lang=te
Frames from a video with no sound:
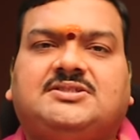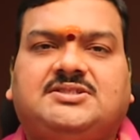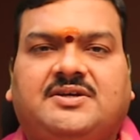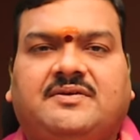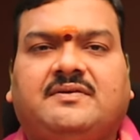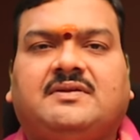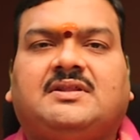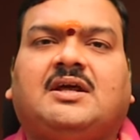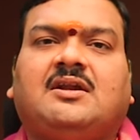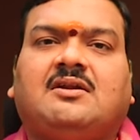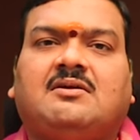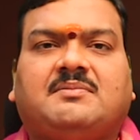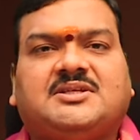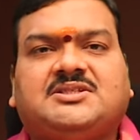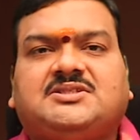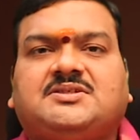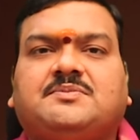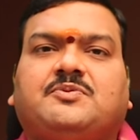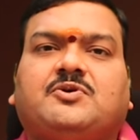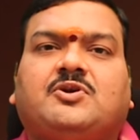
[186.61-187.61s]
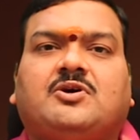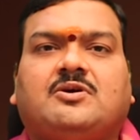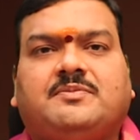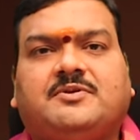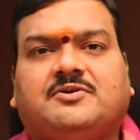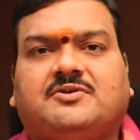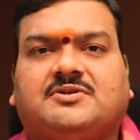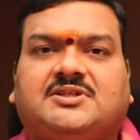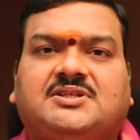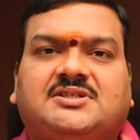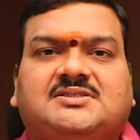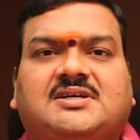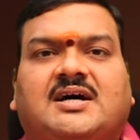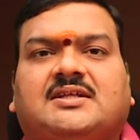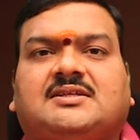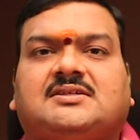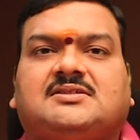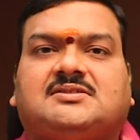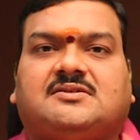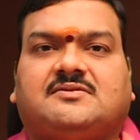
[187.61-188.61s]
జీవితంలో మంచి పురోభివృద్ధిని
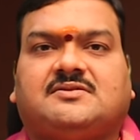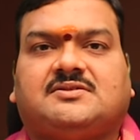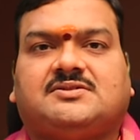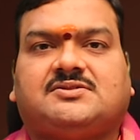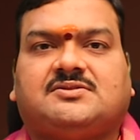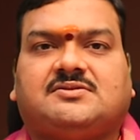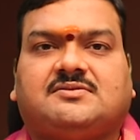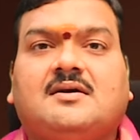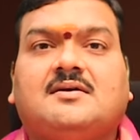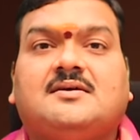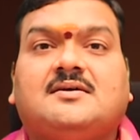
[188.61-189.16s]
సాధించవచ్చు